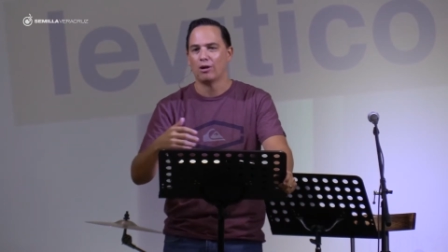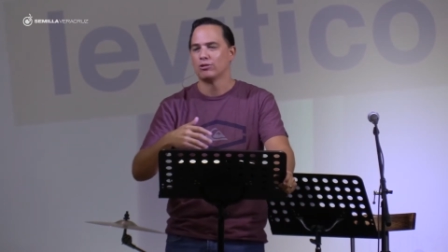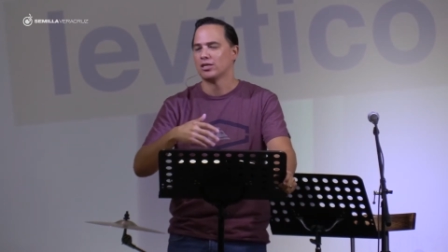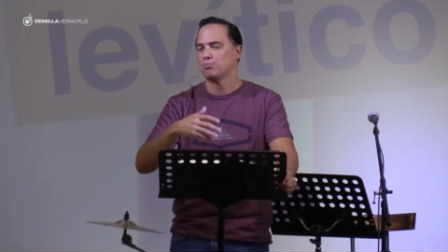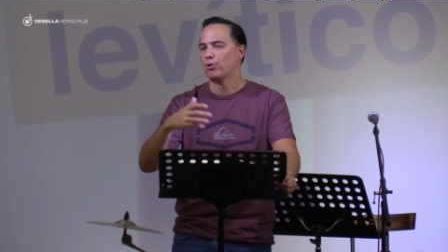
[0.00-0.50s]
La
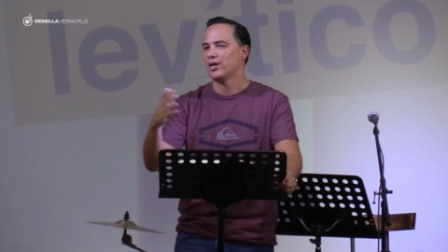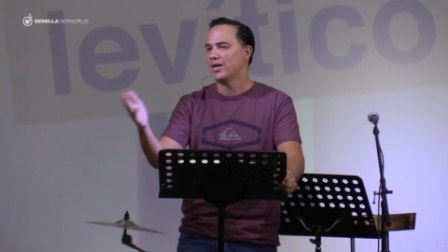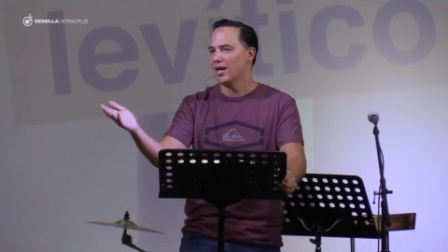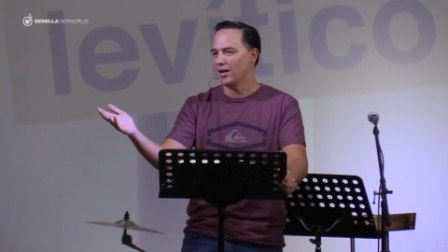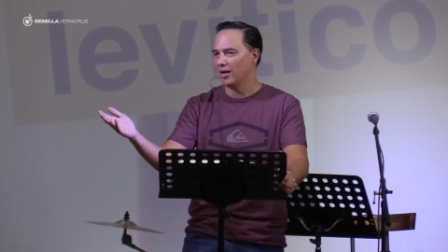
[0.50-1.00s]
otra es por
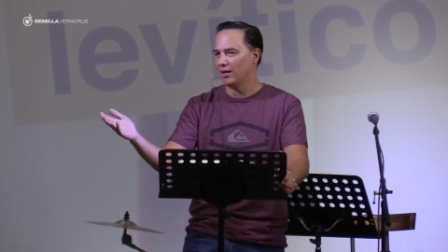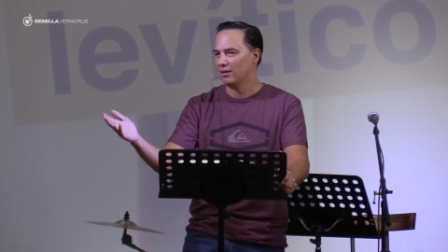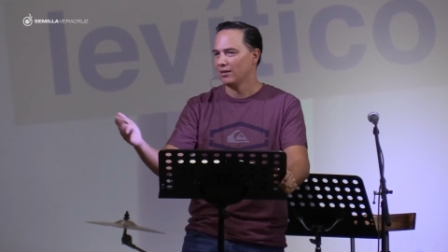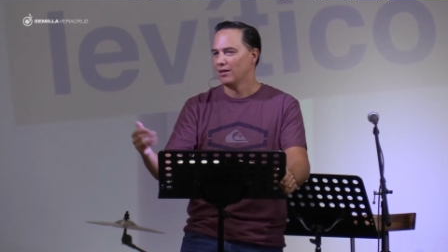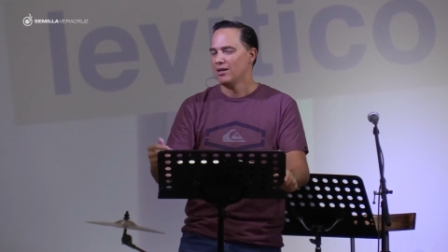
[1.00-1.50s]
higiene
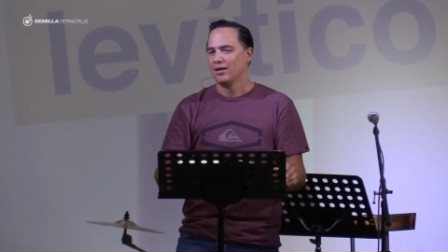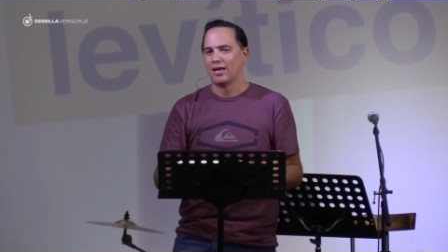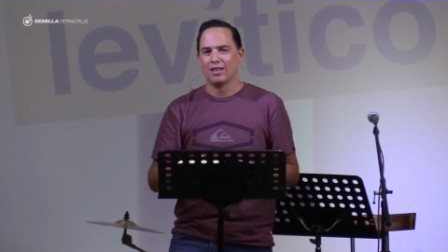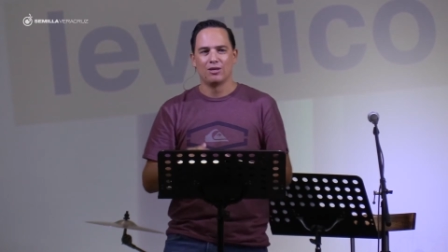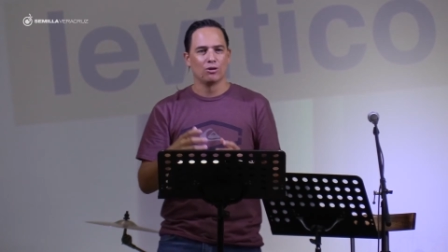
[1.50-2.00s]

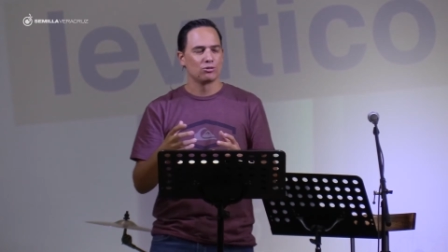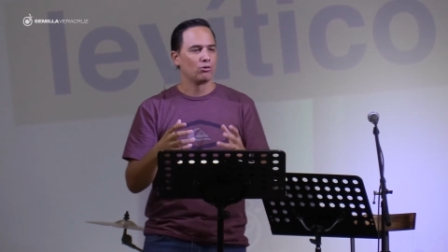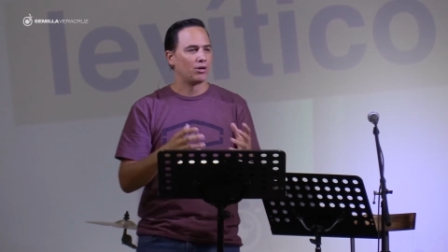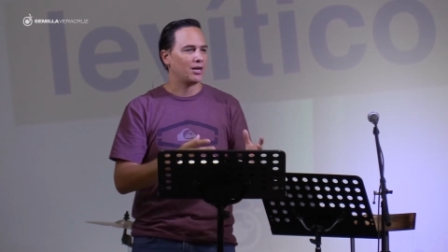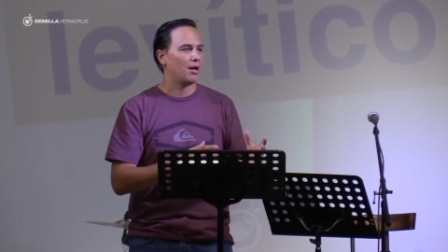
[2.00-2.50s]
que Dios
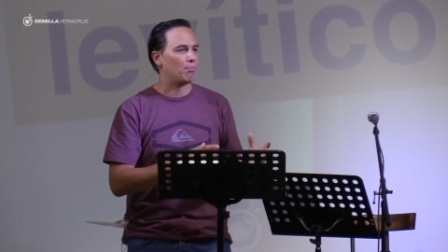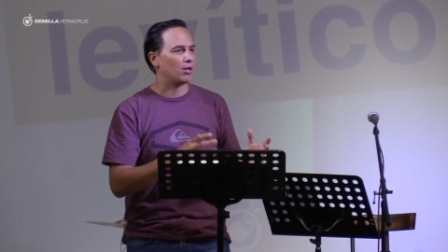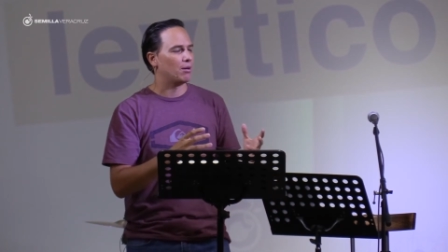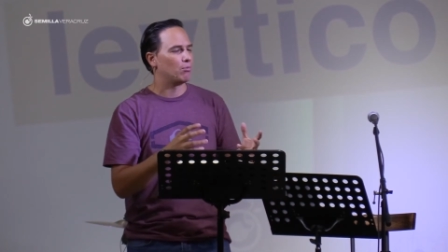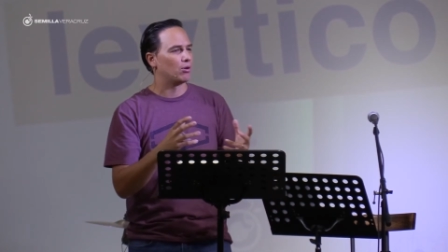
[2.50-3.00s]
no quería, por
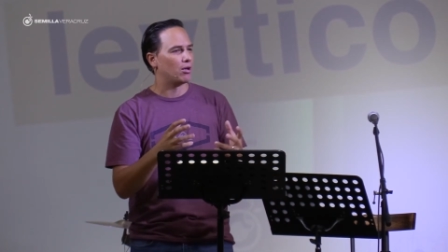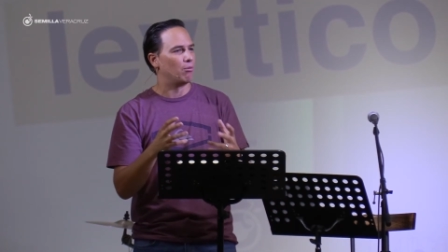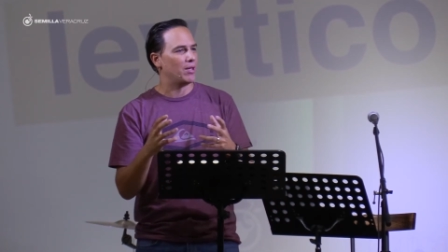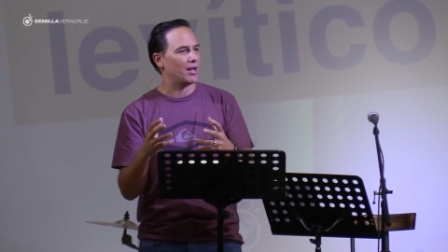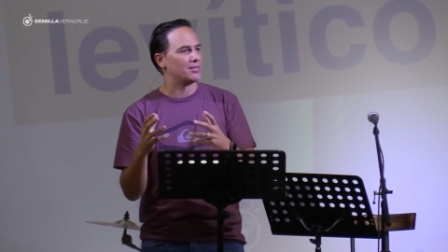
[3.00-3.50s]
ejemplo, que
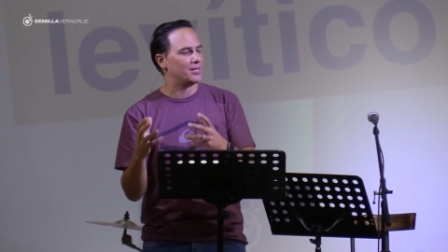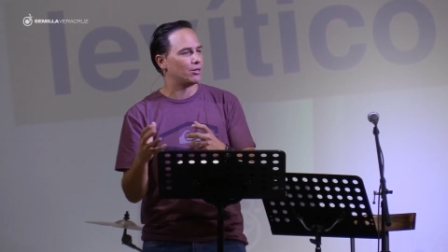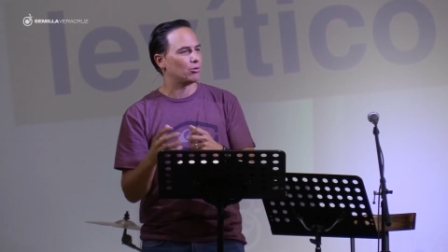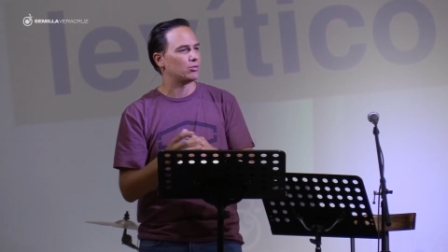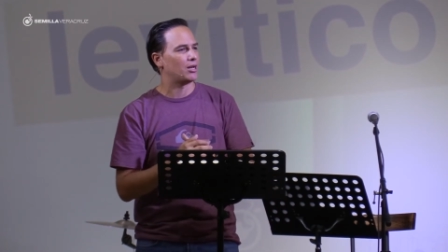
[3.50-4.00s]
comieran
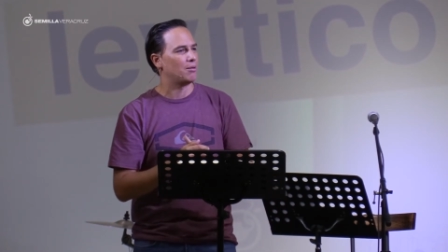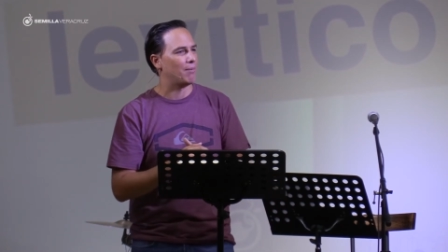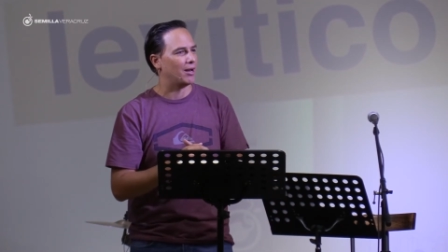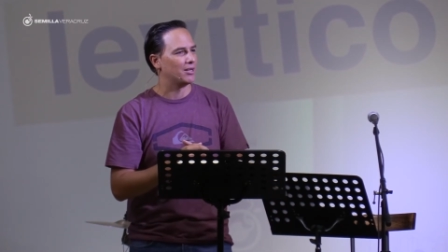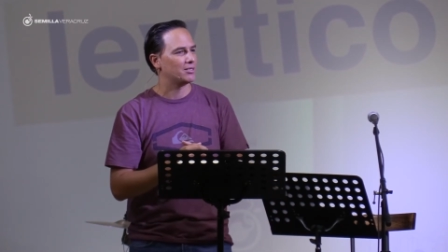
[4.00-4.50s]
ciertos
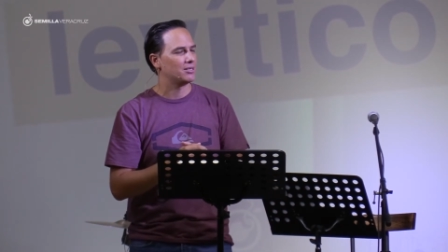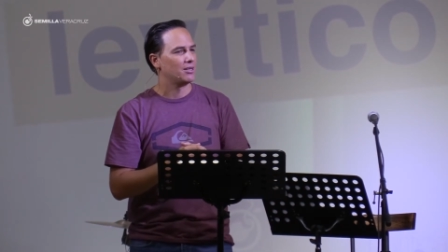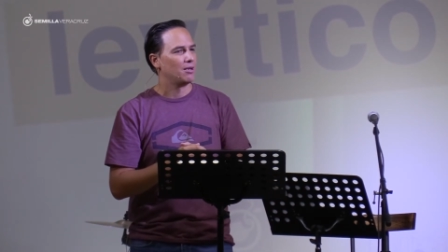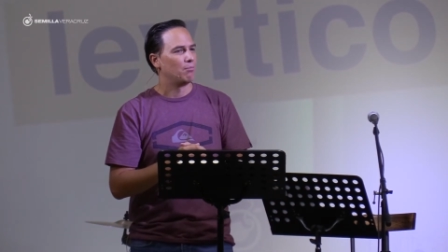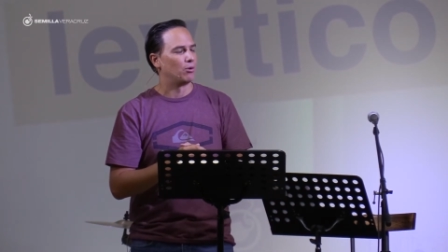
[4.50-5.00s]
animales
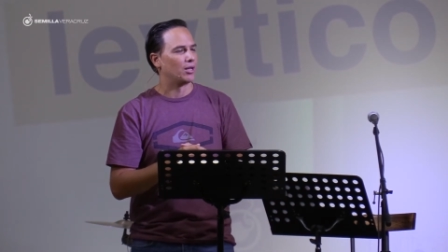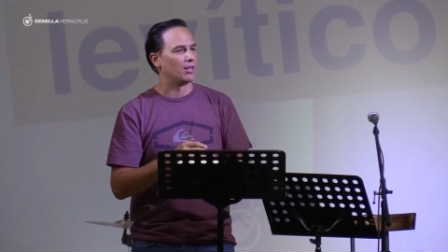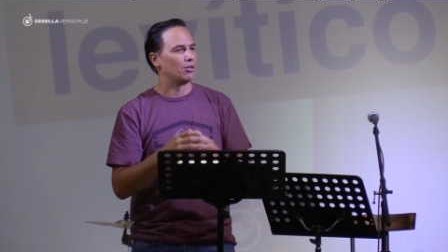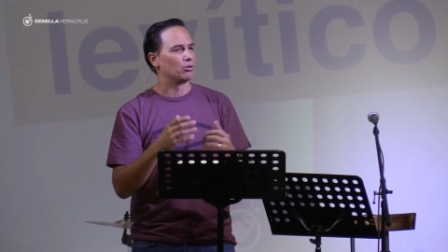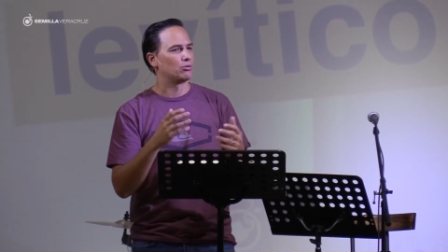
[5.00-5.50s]
porque
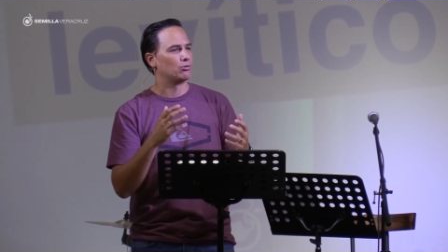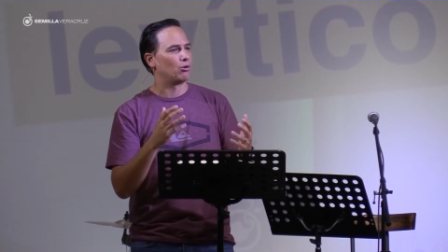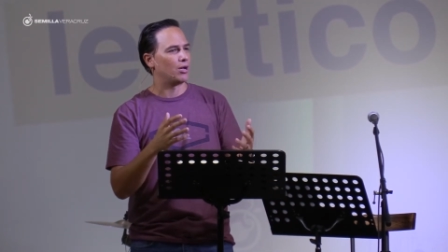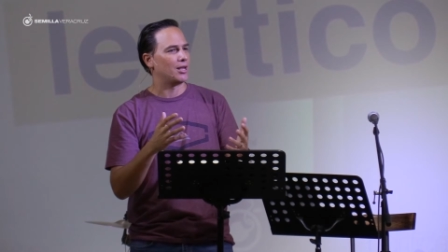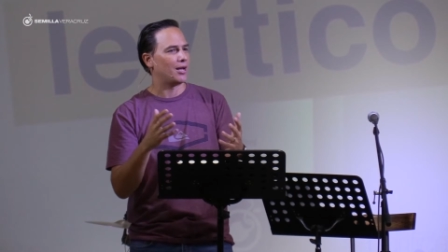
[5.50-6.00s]
Dios
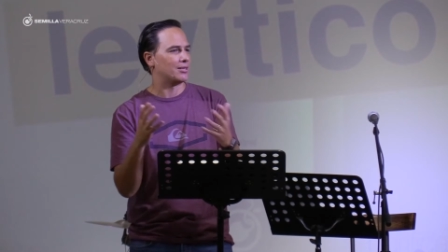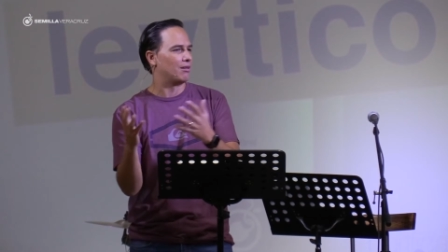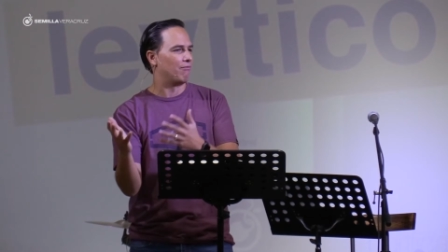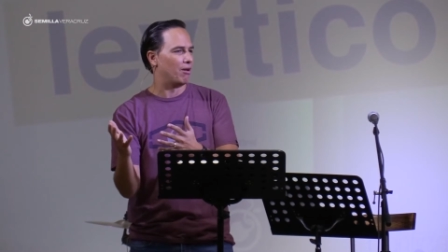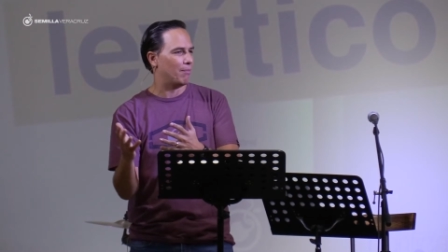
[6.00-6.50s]
no quería que se
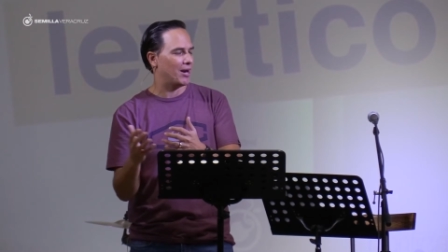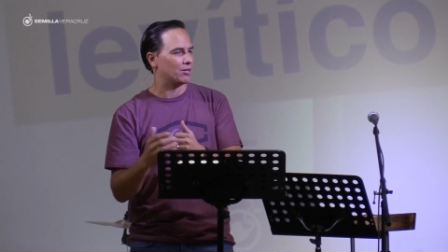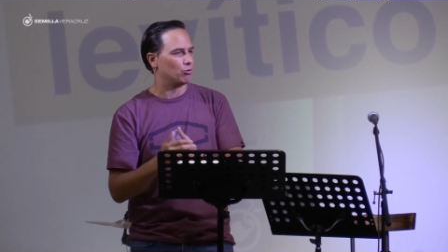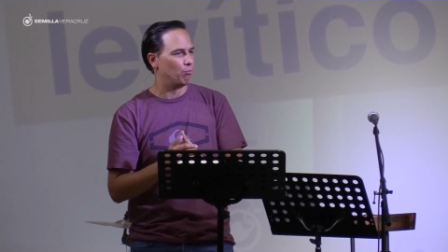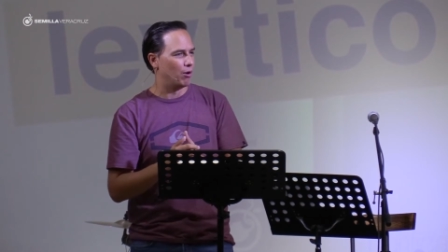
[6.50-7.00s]
enfermara
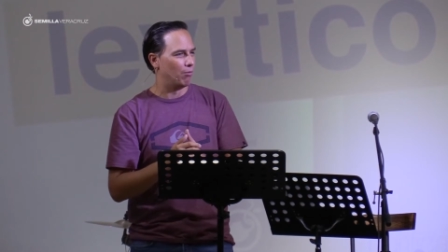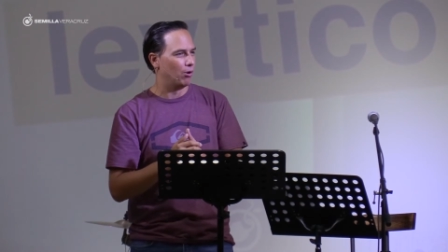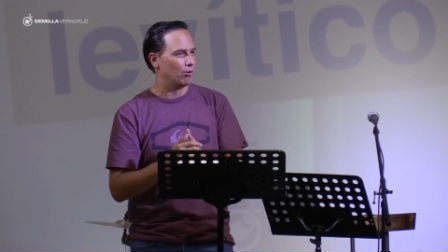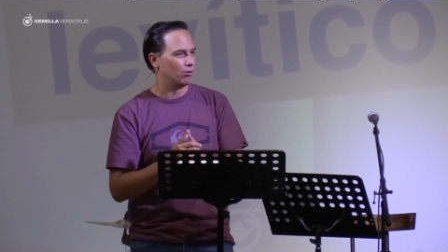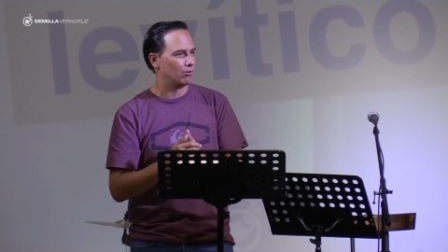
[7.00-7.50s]
su pueblo.